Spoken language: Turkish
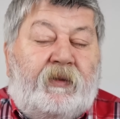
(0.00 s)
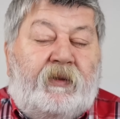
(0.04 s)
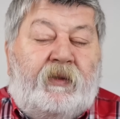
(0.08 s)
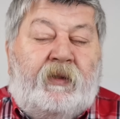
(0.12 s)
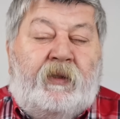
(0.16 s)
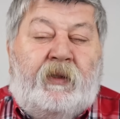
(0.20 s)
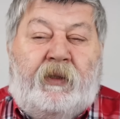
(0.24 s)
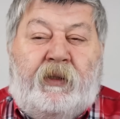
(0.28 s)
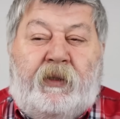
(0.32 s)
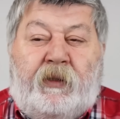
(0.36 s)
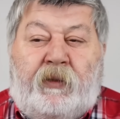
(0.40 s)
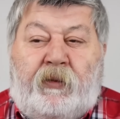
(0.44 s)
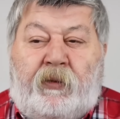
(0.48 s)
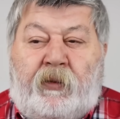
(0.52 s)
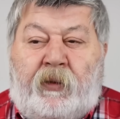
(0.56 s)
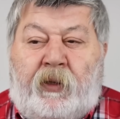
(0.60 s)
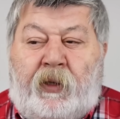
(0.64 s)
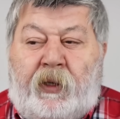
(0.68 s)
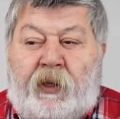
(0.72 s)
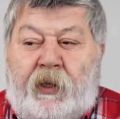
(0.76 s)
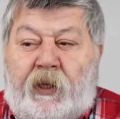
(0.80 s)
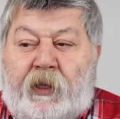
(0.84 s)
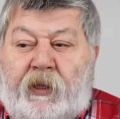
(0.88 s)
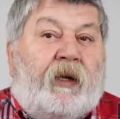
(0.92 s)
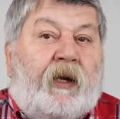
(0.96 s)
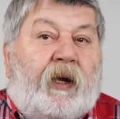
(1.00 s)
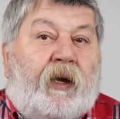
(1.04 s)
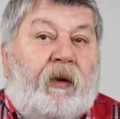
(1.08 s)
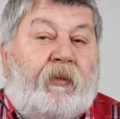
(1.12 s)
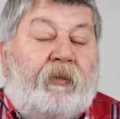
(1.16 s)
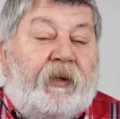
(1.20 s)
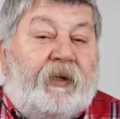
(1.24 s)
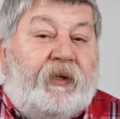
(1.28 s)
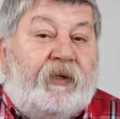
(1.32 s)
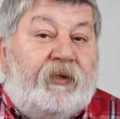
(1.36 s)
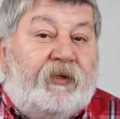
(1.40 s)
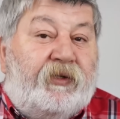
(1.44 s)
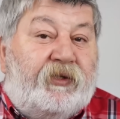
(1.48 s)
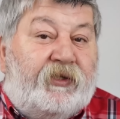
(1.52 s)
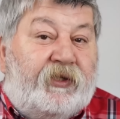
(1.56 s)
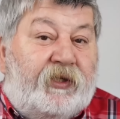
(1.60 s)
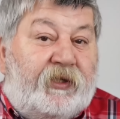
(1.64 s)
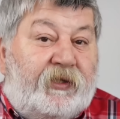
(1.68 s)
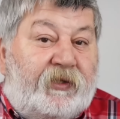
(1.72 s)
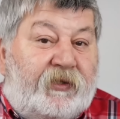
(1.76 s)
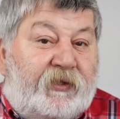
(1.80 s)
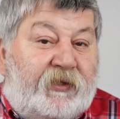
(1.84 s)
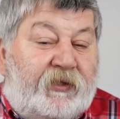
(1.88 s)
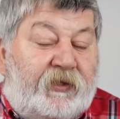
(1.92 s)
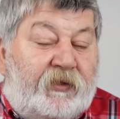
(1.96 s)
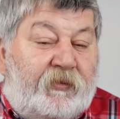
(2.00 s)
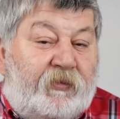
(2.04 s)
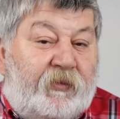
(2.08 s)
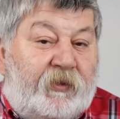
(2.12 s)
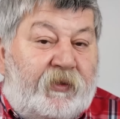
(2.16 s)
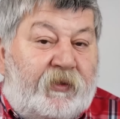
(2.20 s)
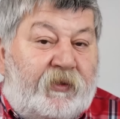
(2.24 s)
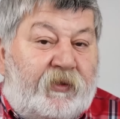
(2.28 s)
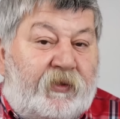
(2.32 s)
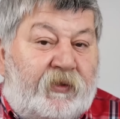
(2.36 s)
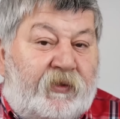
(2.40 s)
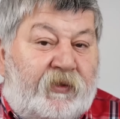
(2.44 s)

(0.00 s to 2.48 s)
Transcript: e, olarak haberin dışarı sızmış,